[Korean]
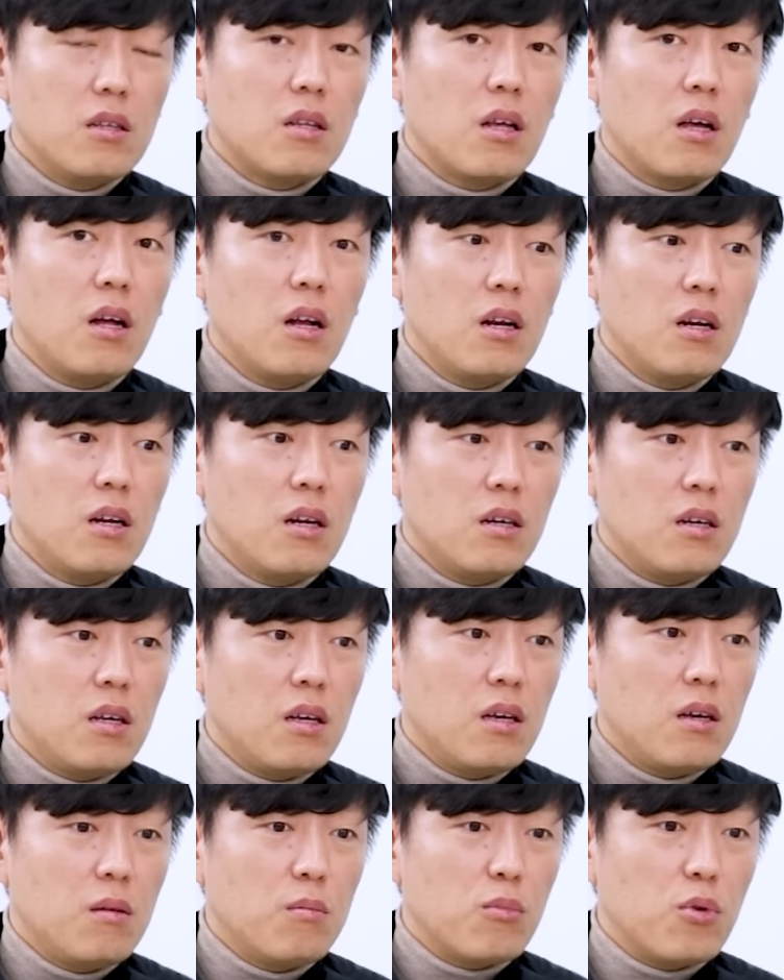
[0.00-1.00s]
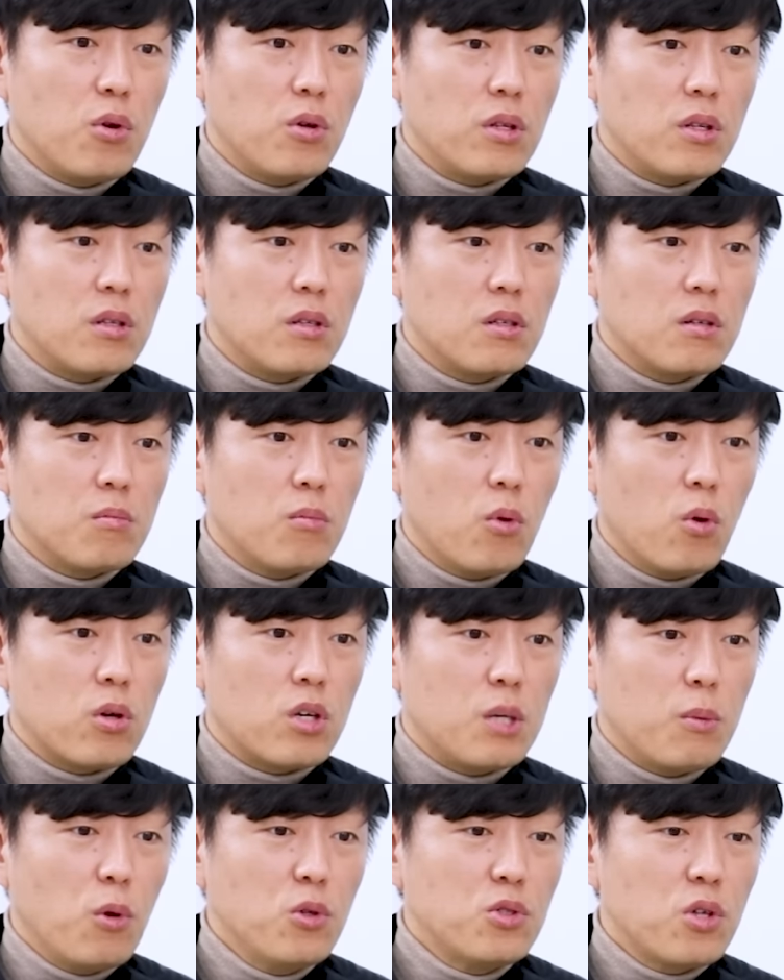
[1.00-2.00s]
인텔이 물론 뭐
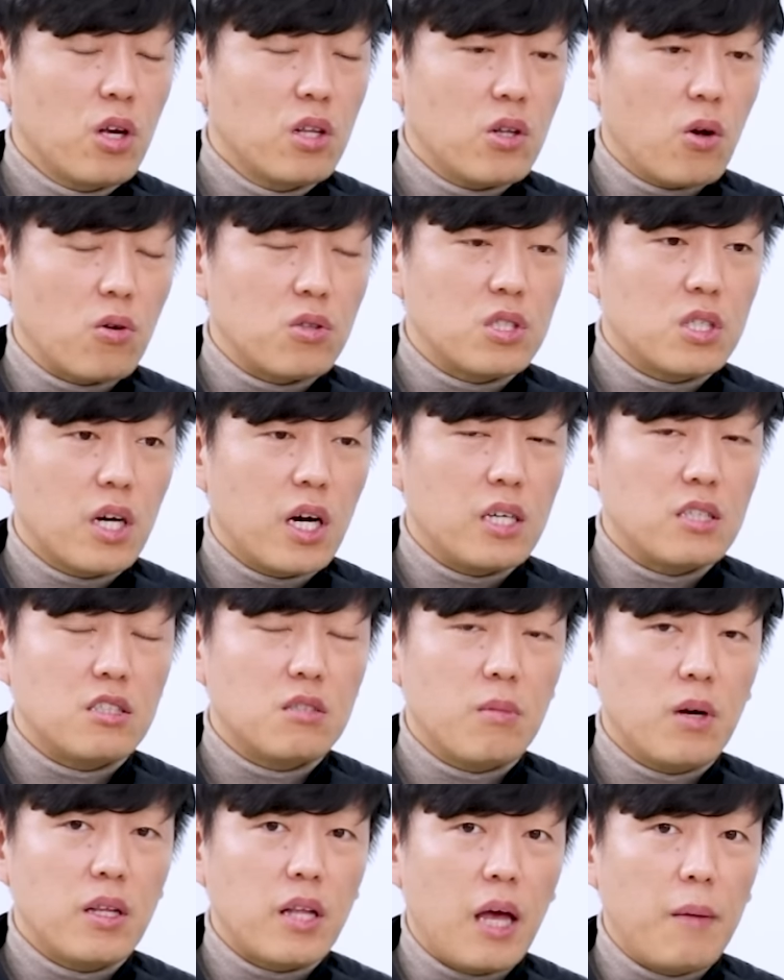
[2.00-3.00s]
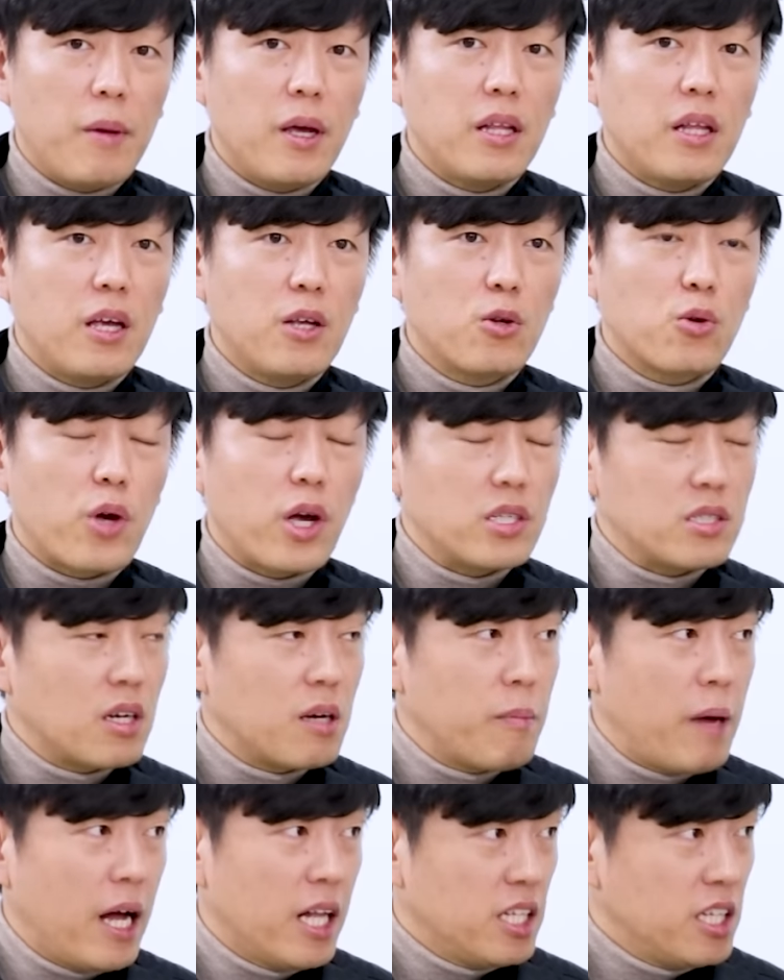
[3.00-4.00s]
기본적인 덩치가 있지만 M&A도
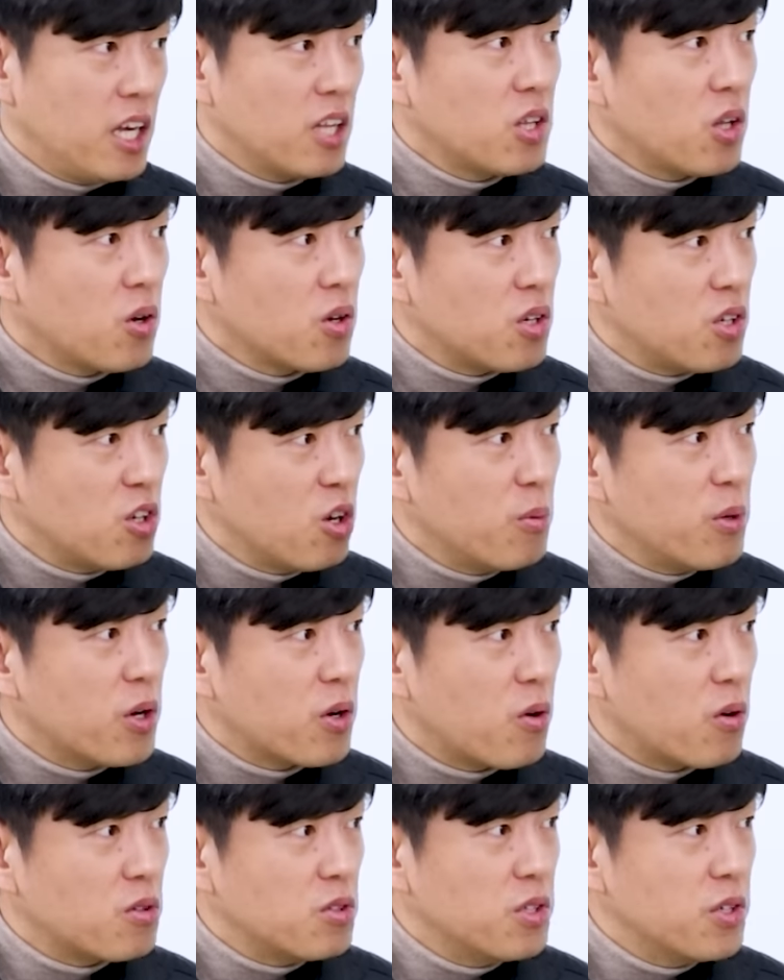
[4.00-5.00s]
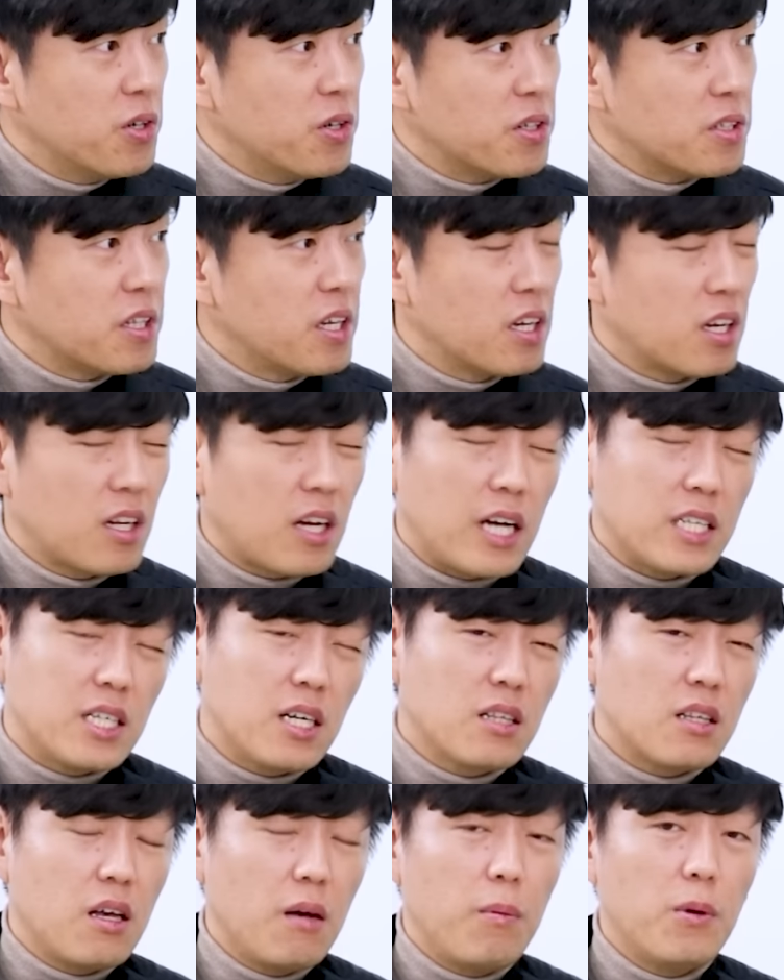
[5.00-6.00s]
굉장히 많이 했던 기업이었거든요. 근데
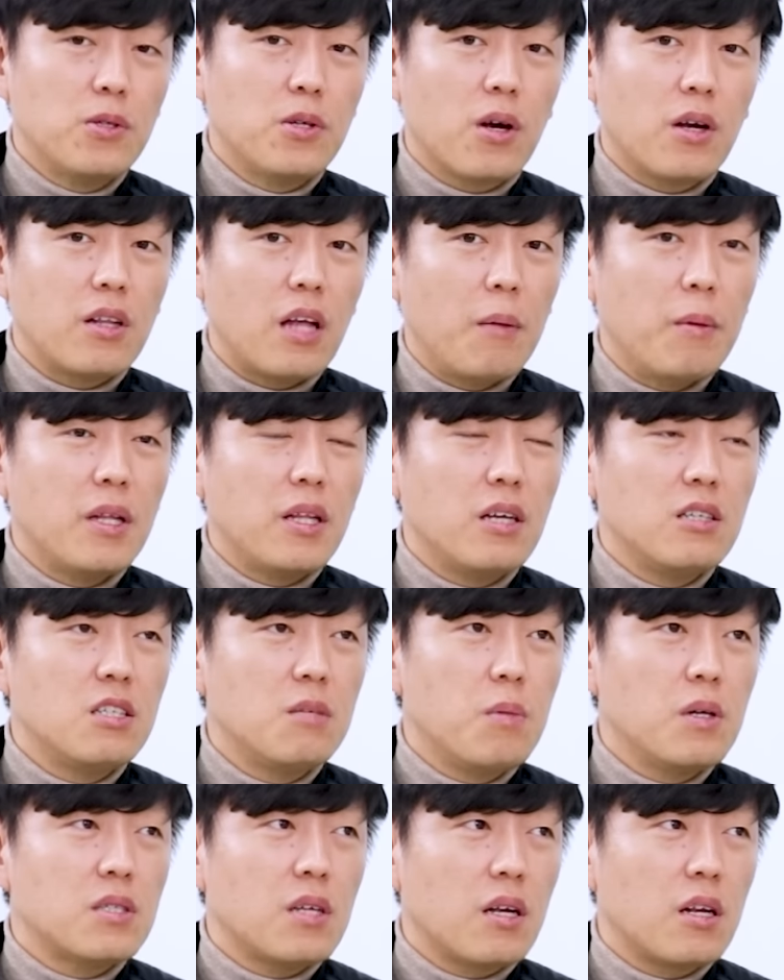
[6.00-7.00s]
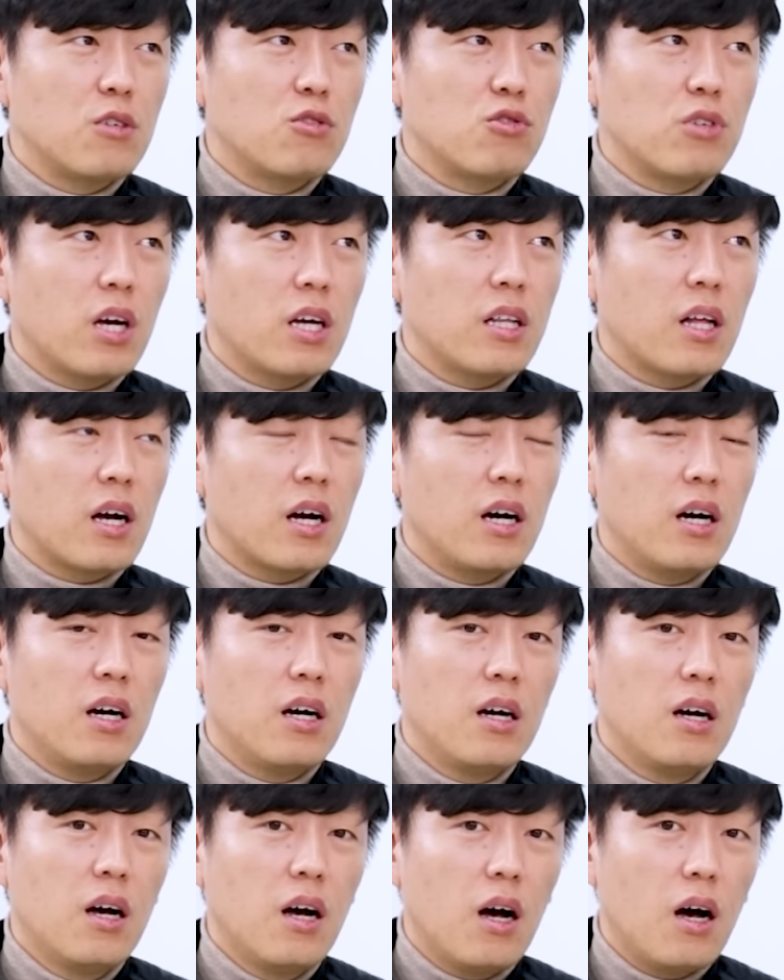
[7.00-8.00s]
가장 대표적인 M&A 실패 사례 중에
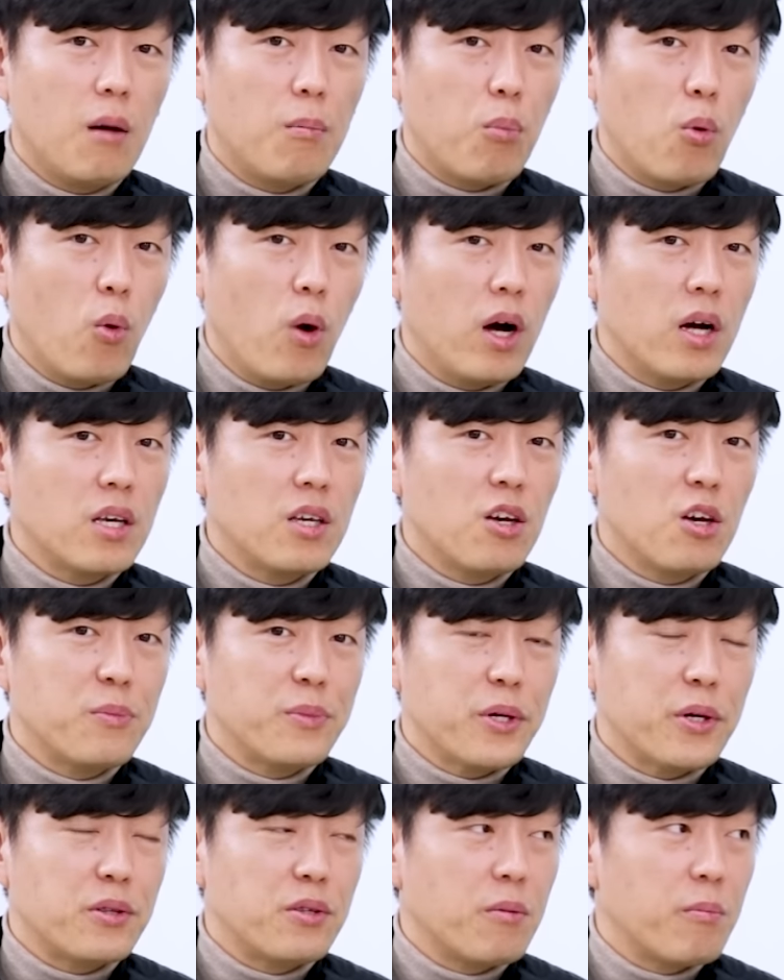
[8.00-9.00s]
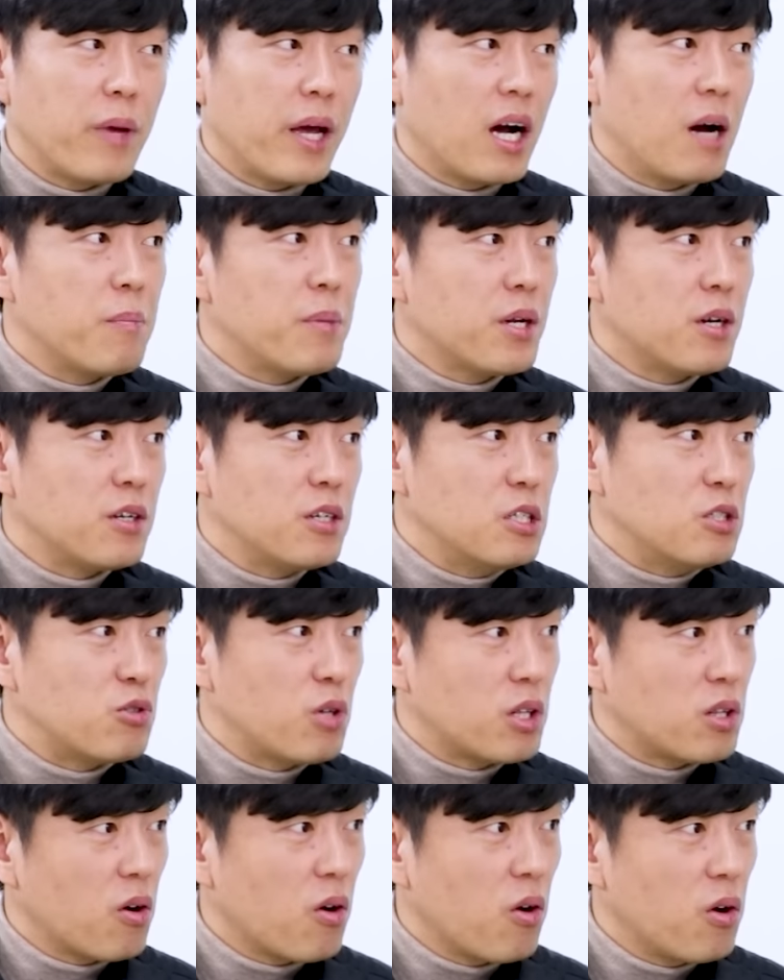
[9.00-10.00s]
하나가 보안 기업이었던 메가피를
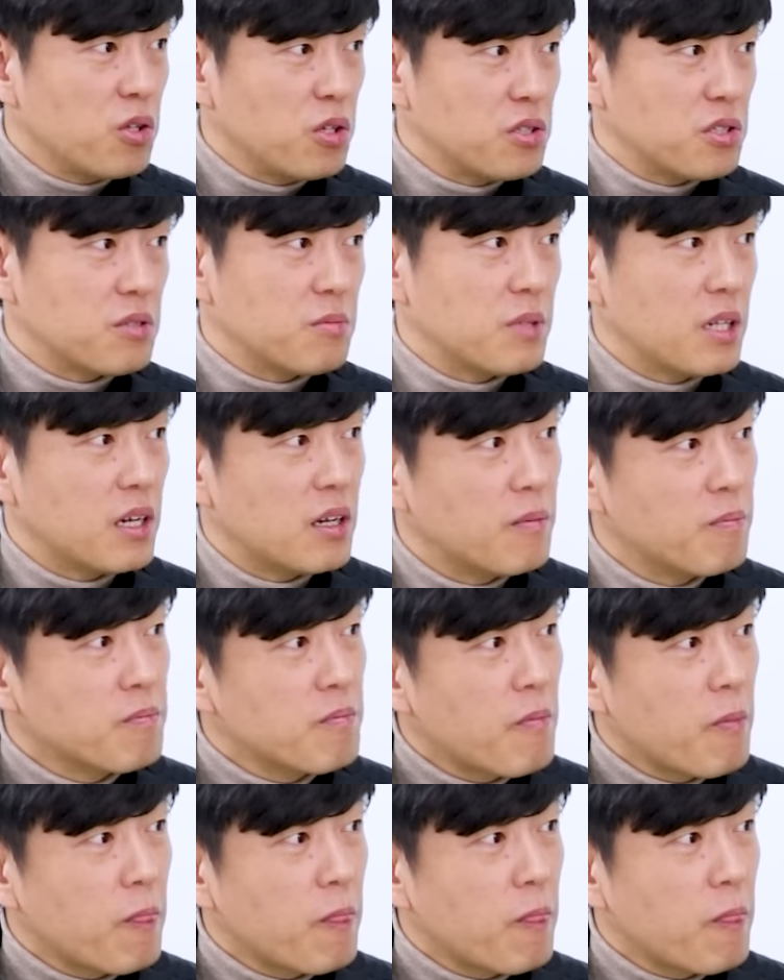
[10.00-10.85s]
인수했던 건이었습니다.